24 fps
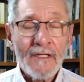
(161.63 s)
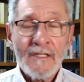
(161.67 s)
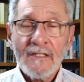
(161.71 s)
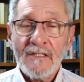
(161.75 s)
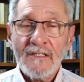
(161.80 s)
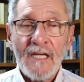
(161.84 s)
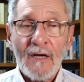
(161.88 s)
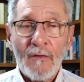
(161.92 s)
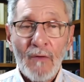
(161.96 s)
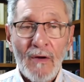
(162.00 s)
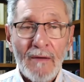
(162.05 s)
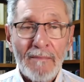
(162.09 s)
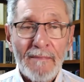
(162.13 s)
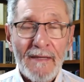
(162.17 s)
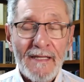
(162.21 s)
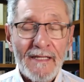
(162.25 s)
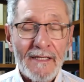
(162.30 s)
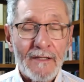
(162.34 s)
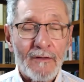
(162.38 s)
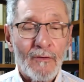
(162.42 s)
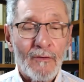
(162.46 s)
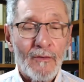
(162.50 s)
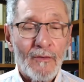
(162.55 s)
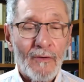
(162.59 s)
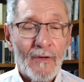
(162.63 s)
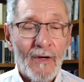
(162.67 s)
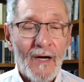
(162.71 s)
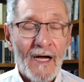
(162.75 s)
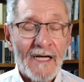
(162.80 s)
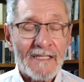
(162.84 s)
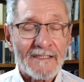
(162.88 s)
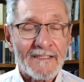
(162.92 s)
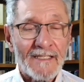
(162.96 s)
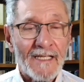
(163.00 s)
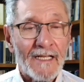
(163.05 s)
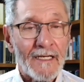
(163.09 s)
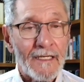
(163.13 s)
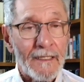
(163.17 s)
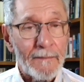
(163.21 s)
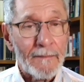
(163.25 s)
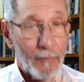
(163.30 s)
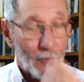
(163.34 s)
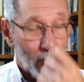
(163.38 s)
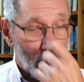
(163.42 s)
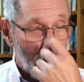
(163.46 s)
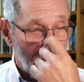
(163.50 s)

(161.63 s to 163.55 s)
llegó el médico a hacerle por